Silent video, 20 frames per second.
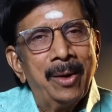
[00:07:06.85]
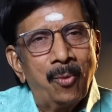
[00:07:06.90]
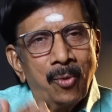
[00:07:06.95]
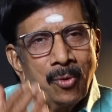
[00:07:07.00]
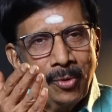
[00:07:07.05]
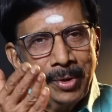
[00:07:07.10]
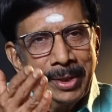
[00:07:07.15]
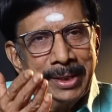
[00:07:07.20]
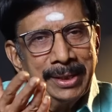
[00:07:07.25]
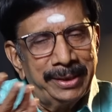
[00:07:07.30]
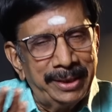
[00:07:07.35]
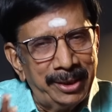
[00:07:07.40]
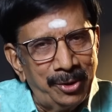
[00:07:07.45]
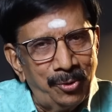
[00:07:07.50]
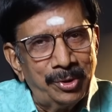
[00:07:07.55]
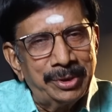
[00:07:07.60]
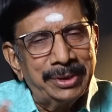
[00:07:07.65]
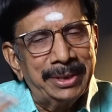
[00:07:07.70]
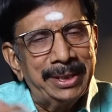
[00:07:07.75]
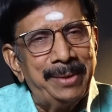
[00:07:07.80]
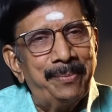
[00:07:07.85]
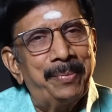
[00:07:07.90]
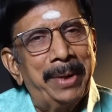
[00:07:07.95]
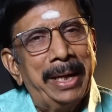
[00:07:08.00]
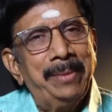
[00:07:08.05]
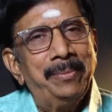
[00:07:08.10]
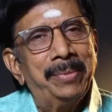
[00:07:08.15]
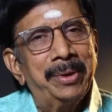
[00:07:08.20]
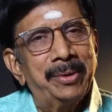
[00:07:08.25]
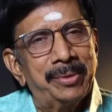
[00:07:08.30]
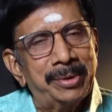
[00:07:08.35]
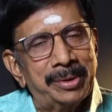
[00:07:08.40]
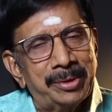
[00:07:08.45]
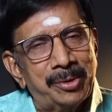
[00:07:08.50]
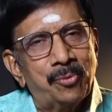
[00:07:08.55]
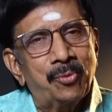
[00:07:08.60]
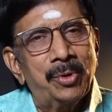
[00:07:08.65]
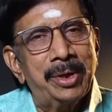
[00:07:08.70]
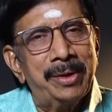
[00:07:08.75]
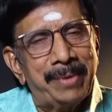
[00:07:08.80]
உங்களுடைய இந்த யோசனை
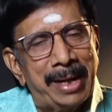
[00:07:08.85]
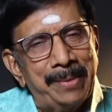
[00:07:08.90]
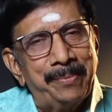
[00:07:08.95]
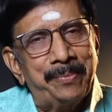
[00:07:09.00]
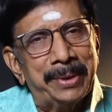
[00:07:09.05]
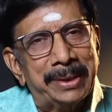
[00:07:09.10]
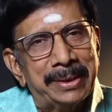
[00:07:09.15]
பயன்படுவதற்கு கூட வாய்ப்பு